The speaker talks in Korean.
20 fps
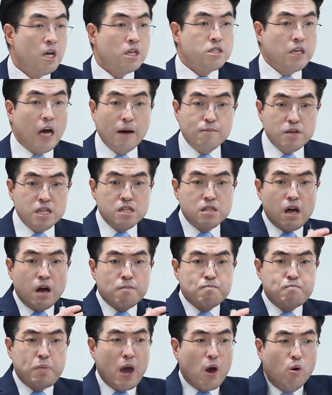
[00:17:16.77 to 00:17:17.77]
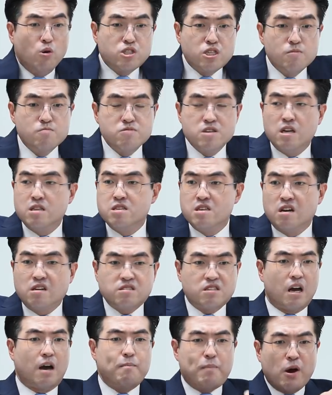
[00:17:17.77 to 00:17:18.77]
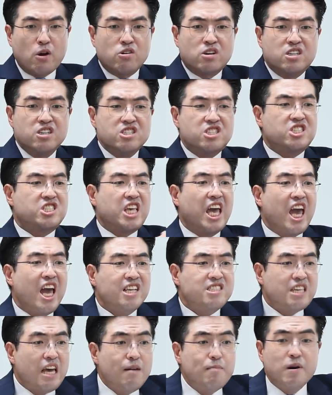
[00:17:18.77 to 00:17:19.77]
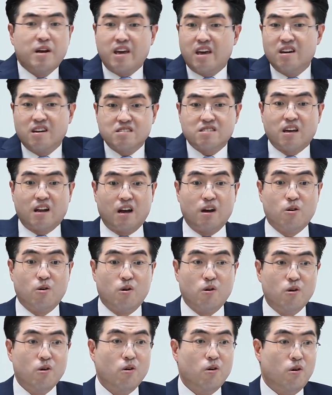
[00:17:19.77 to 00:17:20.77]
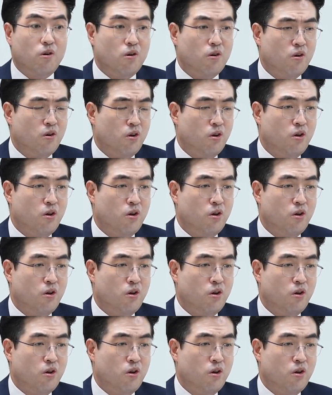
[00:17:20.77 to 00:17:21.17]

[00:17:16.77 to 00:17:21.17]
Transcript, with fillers: 자민당 150년 역사가 바로 그 세 재벌의 역사라고.